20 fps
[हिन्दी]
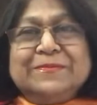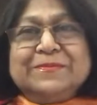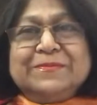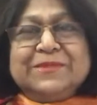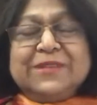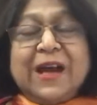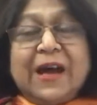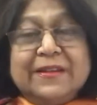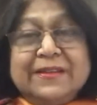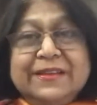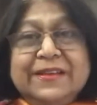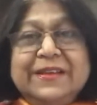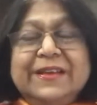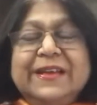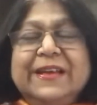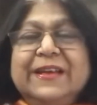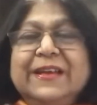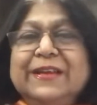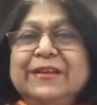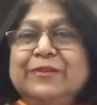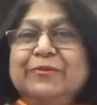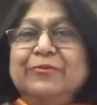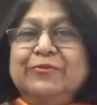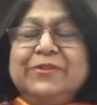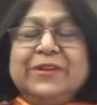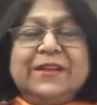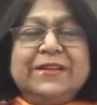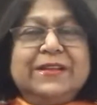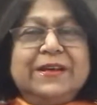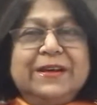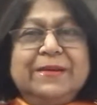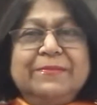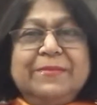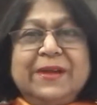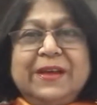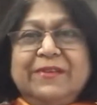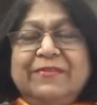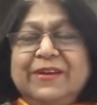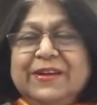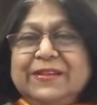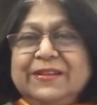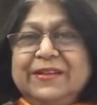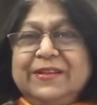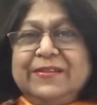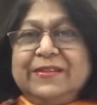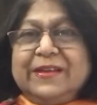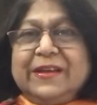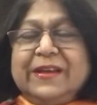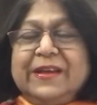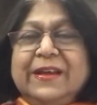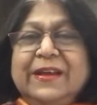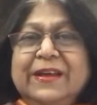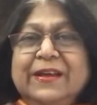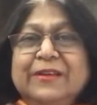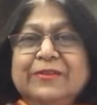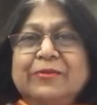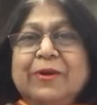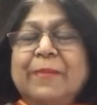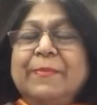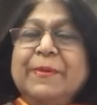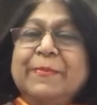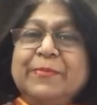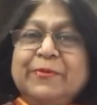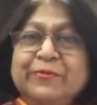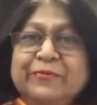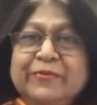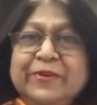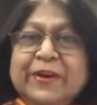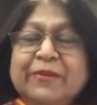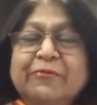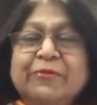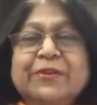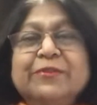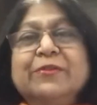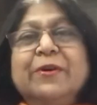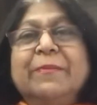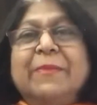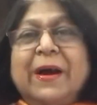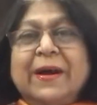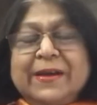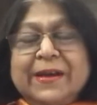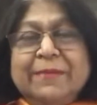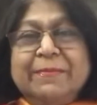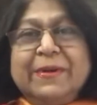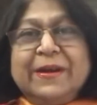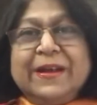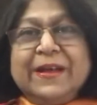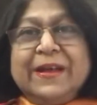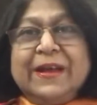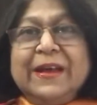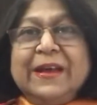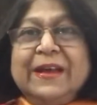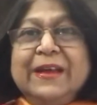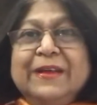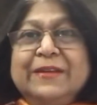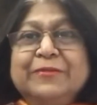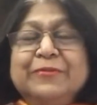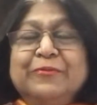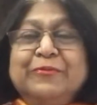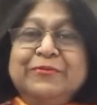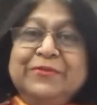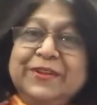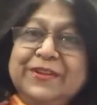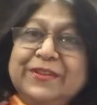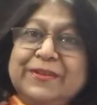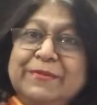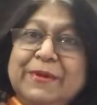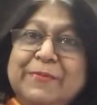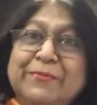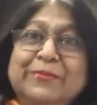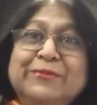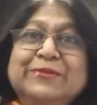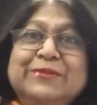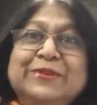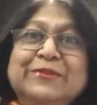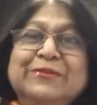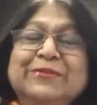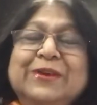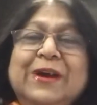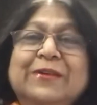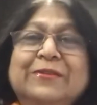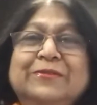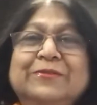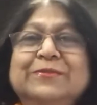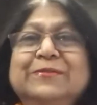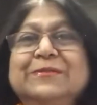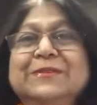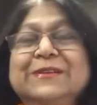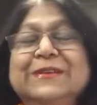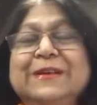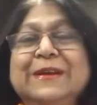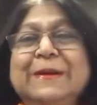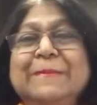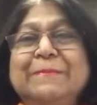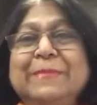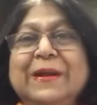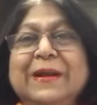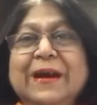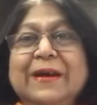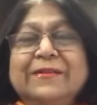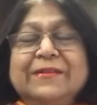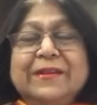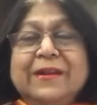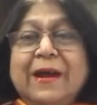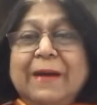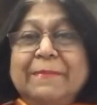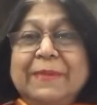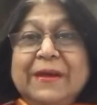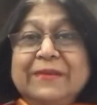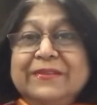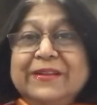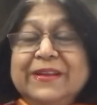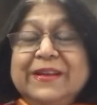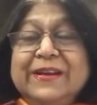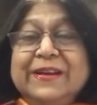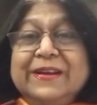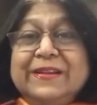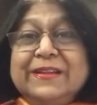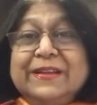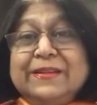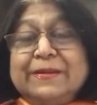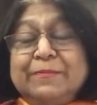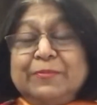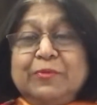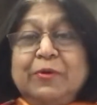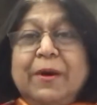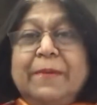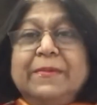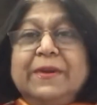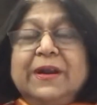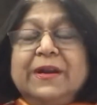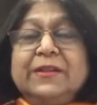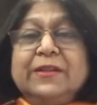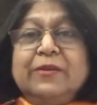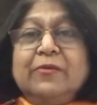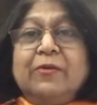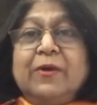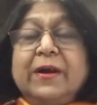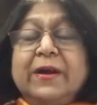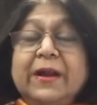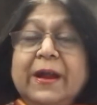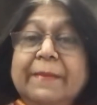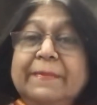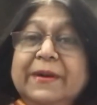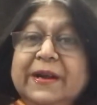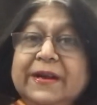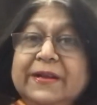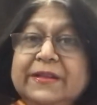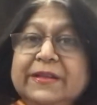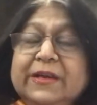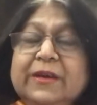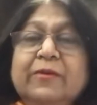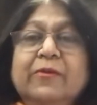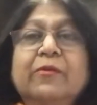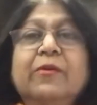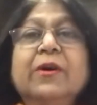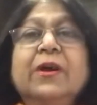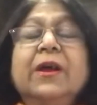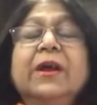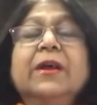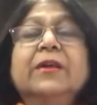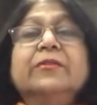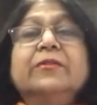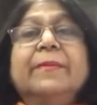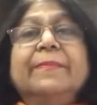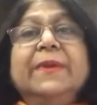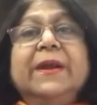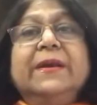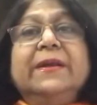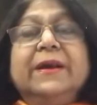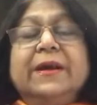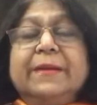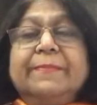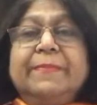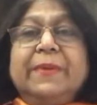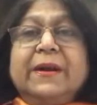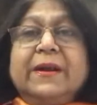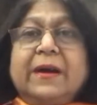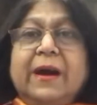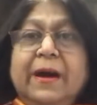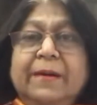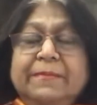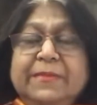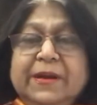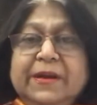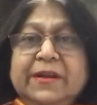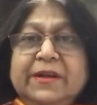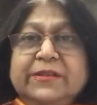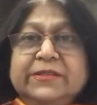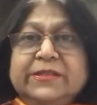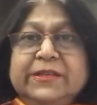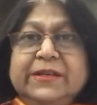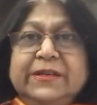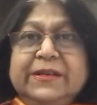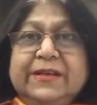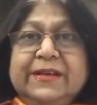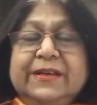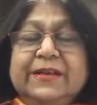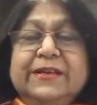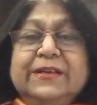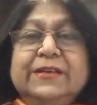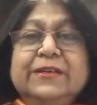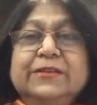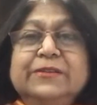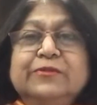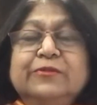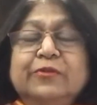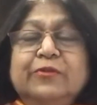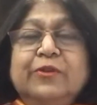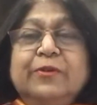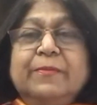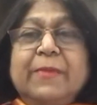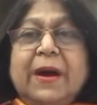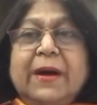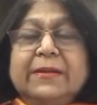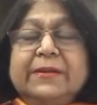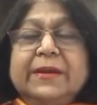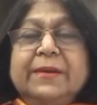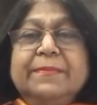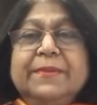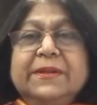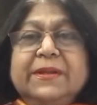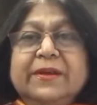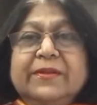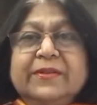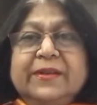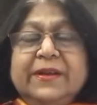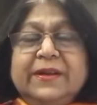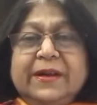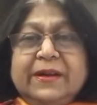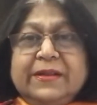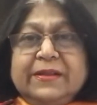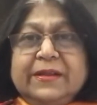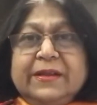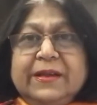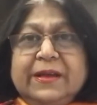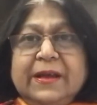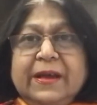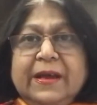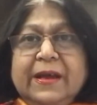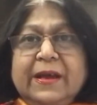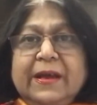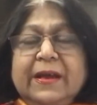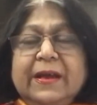जाति के दूसरे धर्म के व्यक्ति से तो आप अप्रूव करोगे तो हम आगे बढ़ें तो उसी समय पूछ लो या तो पर अक्सर आप ऐसे नहीं करते तब तो आप डरते हो अगर आप डरते हो तो अपने डर पर काम करना चाहिए जो लोग माता पिता से डरते हैं